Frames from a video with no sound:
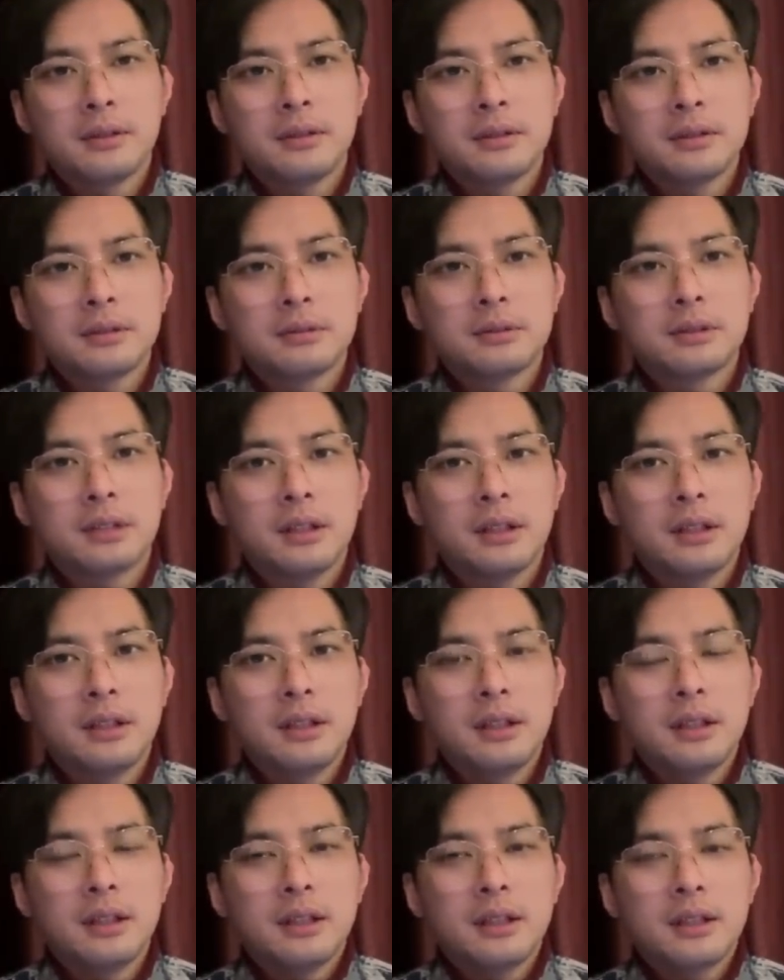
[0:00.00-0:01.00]
是不是？
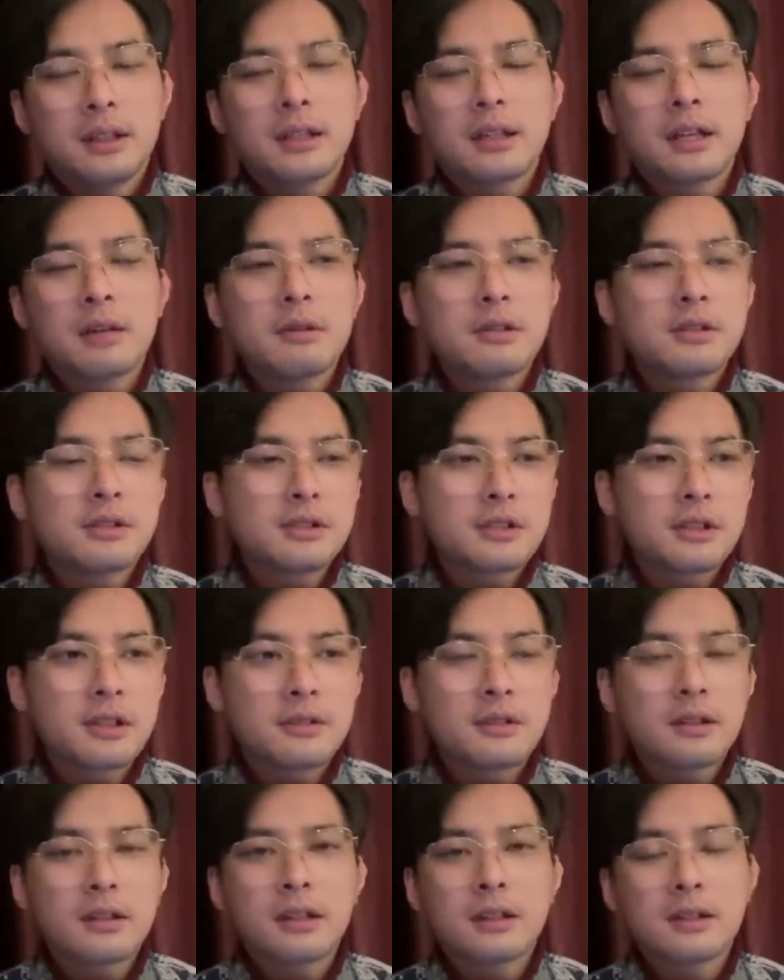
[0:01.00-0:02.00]
你看台湾这几年
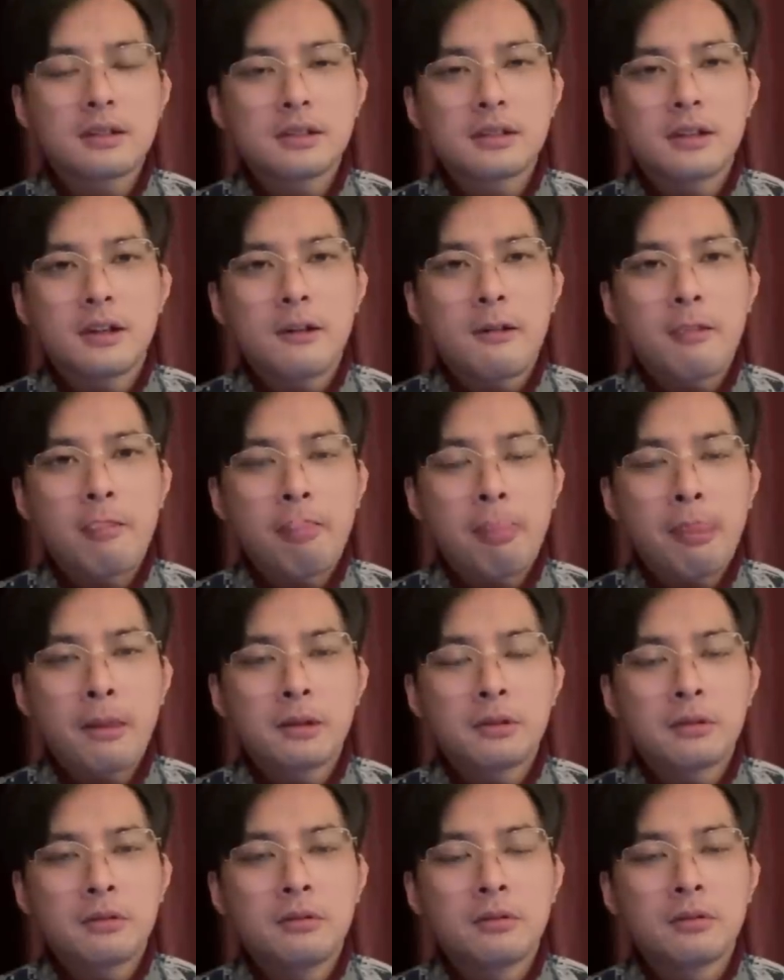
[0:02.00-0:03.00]
在他的这个
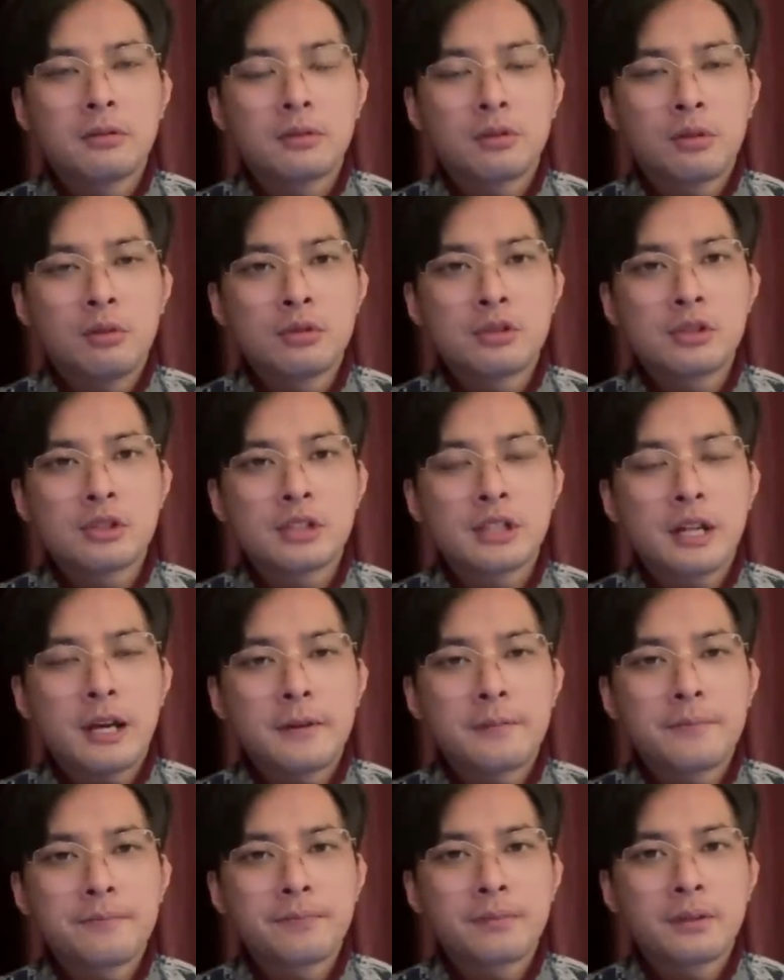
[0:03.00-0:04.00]
统统治下，
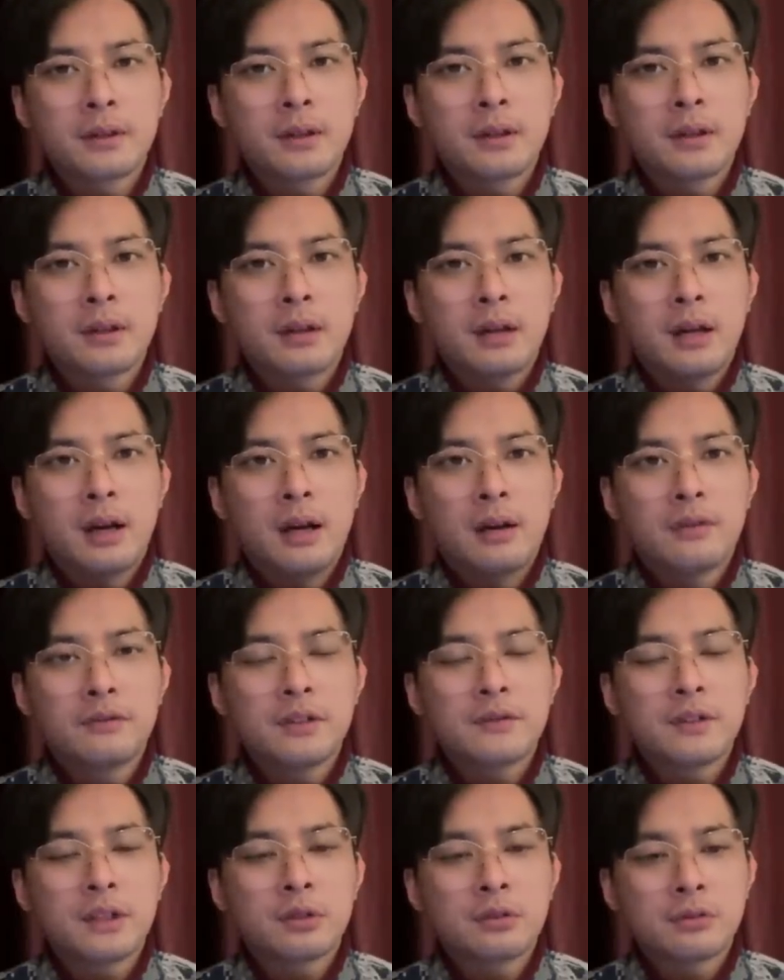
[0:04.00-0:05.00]
啊，非
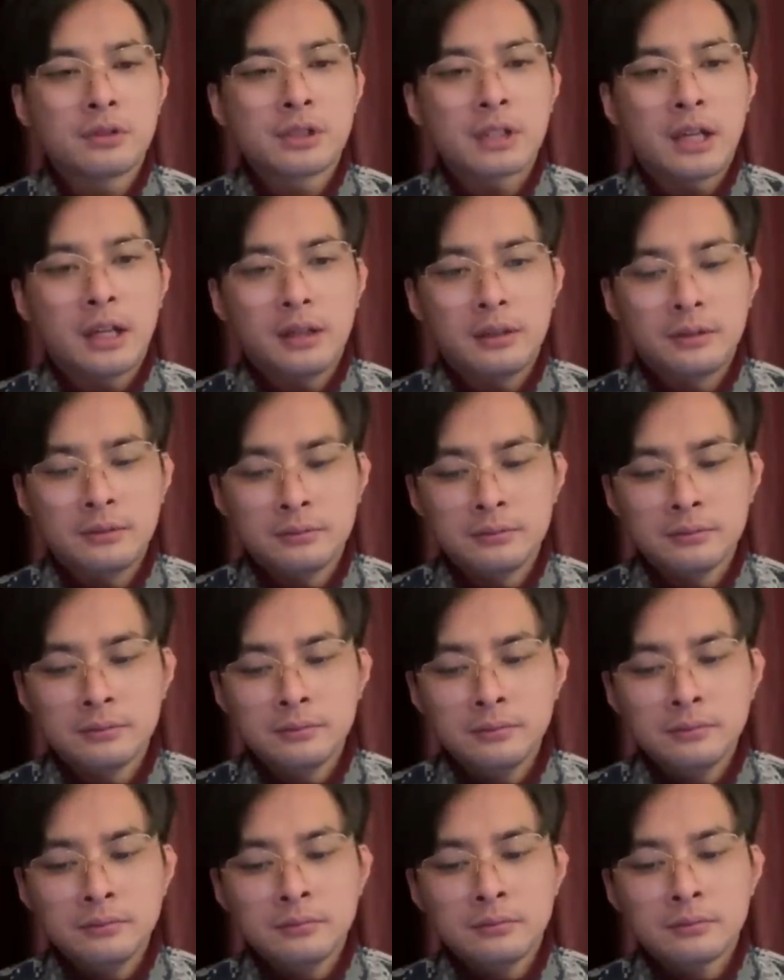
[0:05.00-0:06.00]
法统治下，
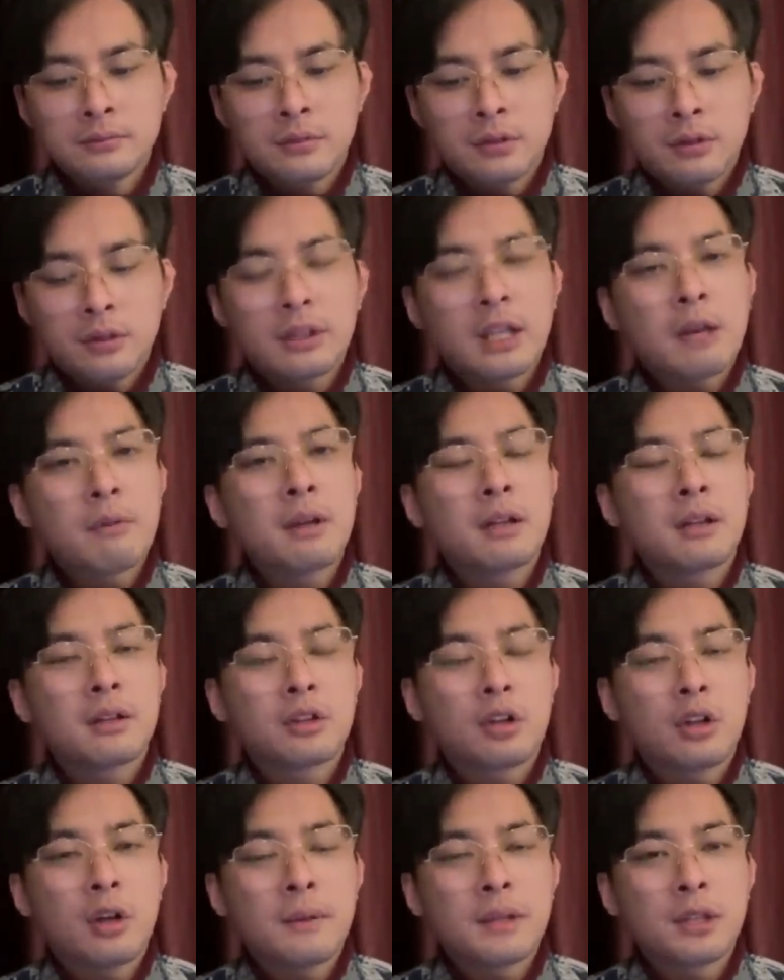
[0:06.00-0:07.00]
那台湾
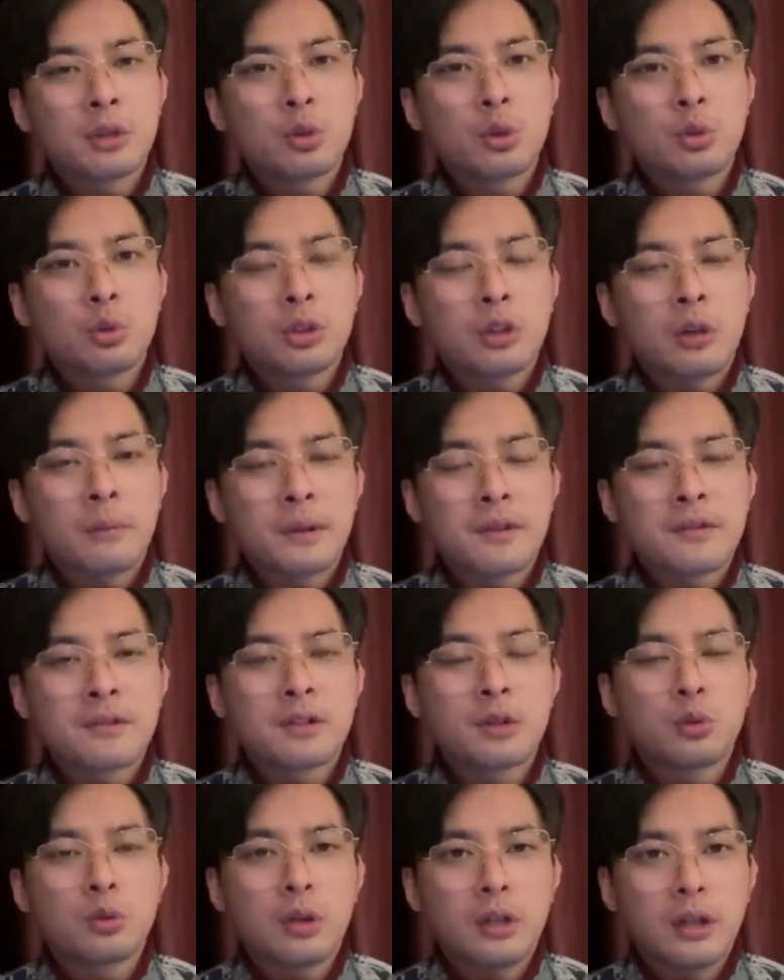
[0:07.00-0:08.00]
的老百姓多多倒霉，死
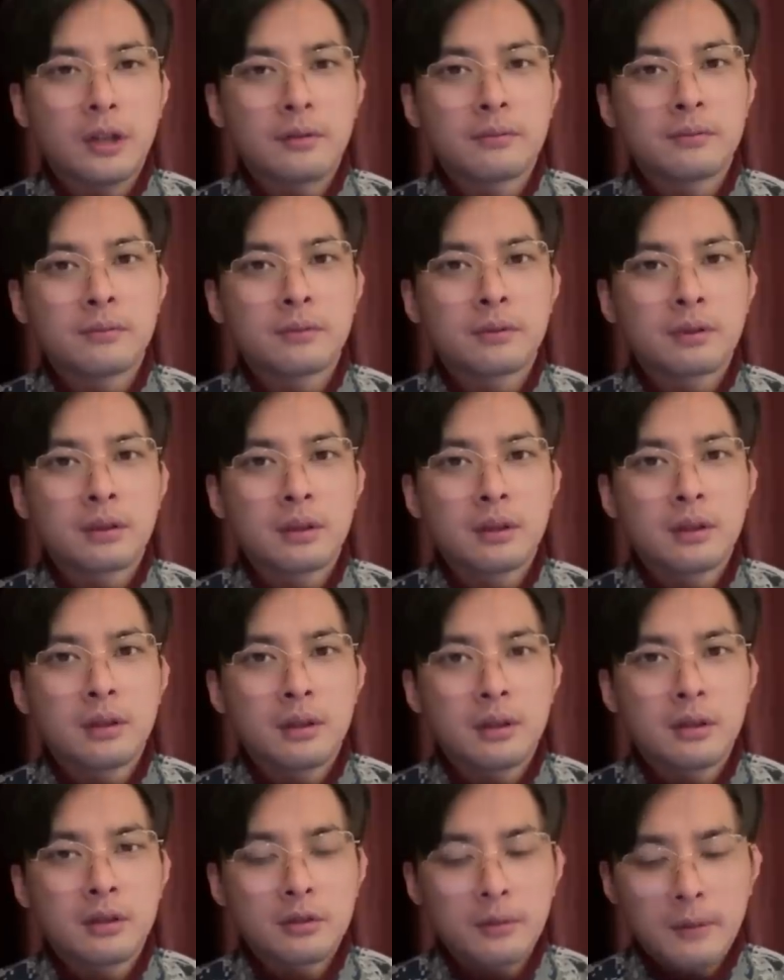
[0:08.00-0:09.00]
了多少人？
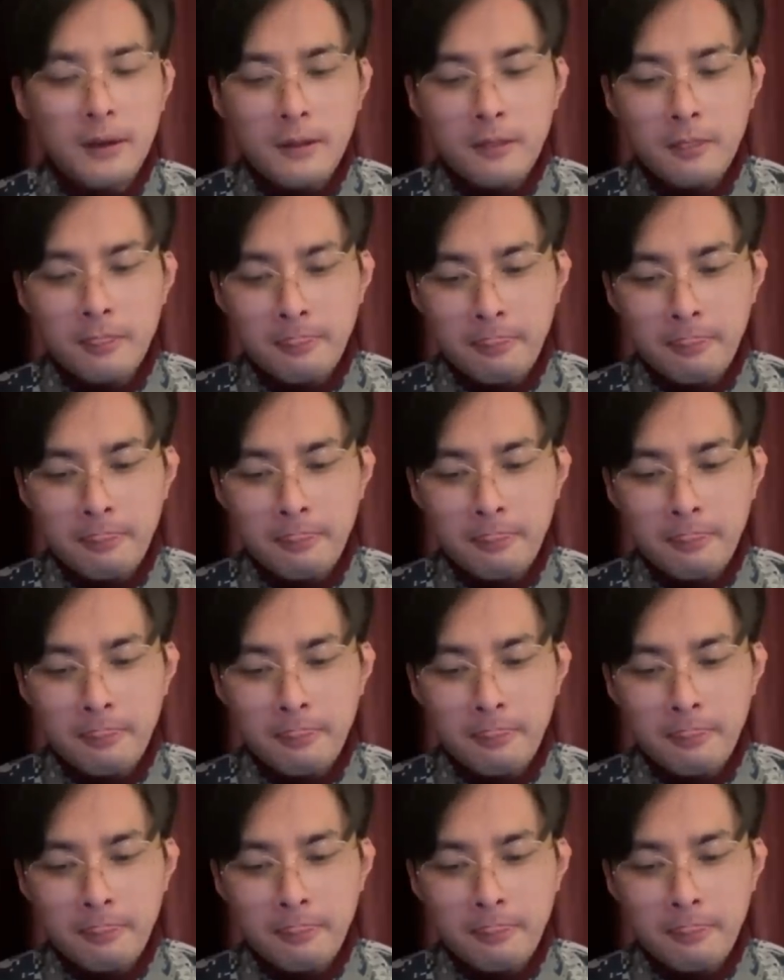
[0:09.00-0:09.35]
对吧？